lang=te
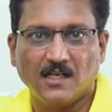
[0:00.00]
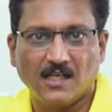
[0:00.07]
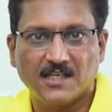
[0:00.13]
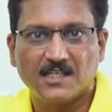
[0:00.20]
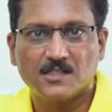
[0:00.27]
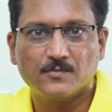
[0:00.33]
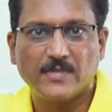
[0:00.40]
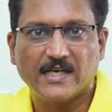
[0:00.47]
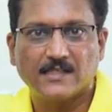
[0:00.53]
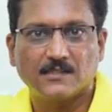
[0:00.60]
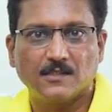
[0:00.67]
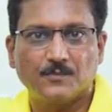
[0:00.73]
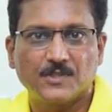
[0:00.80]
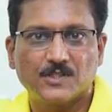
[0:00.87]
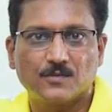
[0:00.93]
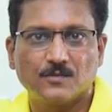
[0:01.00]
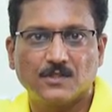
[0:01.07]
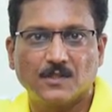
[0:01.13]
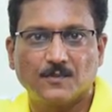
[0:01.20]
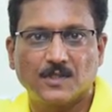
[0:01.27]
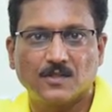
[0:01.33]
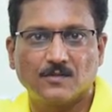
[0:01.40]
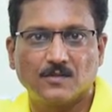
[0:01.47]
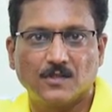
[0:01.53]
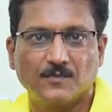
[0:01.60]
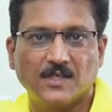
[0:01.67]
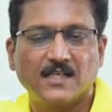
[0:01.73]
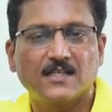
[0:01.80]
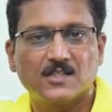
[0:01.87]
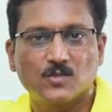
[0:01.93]
లగేజ్ బ్యాగ్ తెప్పించుకుందాం అనుకున్నాం
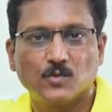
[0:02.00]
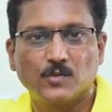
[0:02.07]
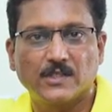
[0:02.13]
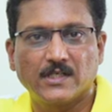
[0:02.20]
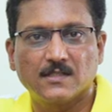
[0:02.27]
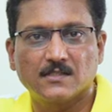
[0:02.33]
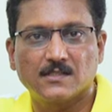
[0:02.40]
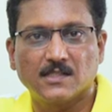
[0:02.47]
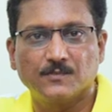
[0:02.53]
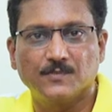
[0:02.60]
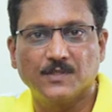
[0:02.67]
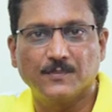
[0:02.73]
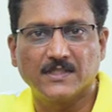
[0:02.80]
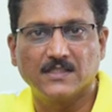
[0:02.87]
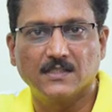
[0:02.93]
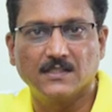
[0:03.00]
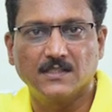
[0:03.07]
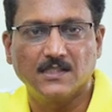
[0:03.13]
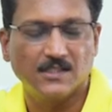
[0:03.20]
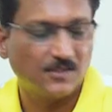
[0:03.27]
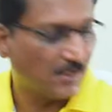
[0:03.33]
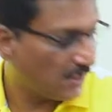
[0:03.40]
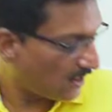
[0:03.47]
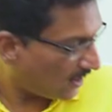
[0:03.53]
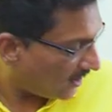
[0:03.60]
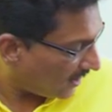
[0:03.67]
అంటే సూట్ కేస్ టైప్ది పెద్దది ఎందుకంటే